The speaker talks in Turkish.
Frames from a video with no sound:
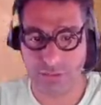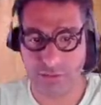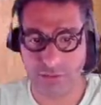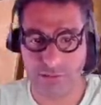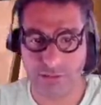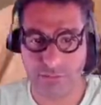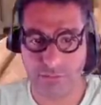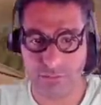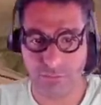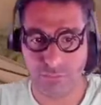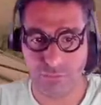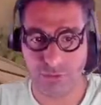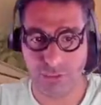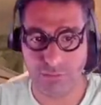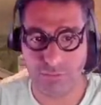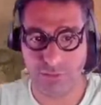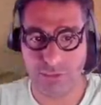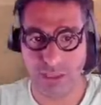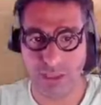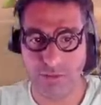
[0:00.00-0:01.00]
tabii bunda
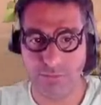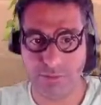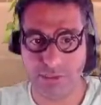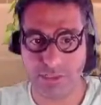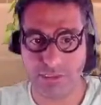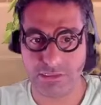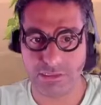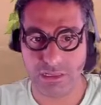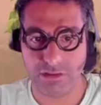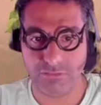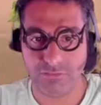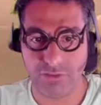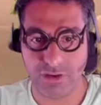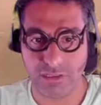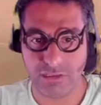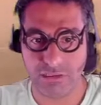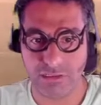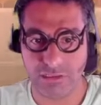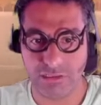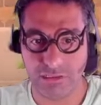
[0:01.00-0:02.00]
daha biraz daha
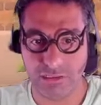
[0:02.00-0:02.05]
farklı.